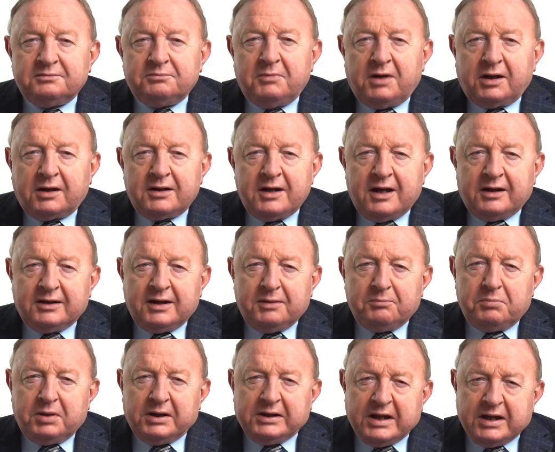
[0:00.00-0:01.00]
Mariana
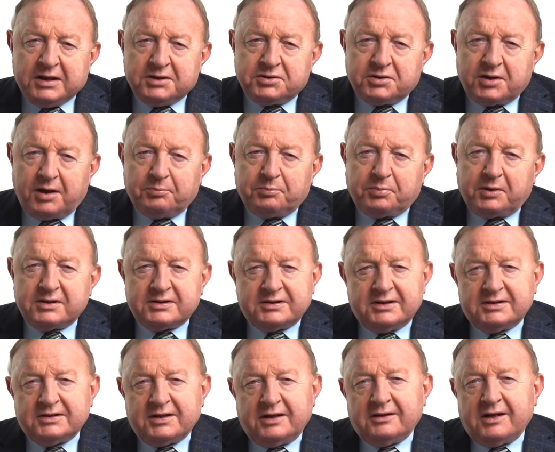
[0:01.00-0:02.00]
Banasia,
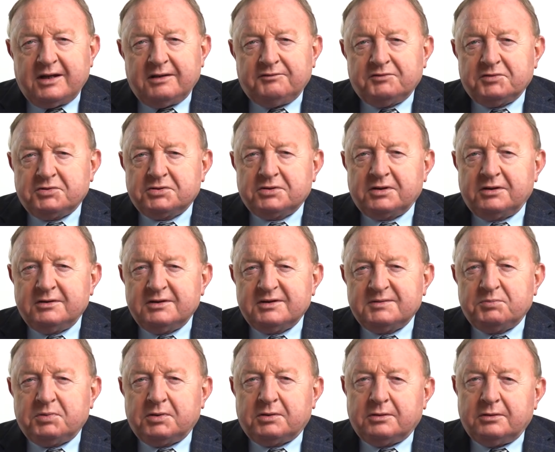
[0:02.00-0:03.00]
prezesa Najwyższej
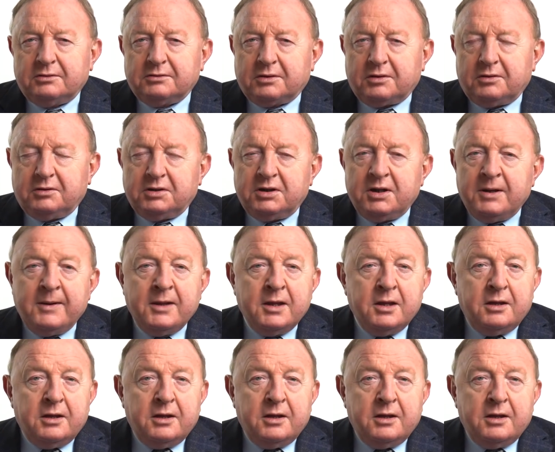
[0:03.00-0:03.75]
Izby Kontroli,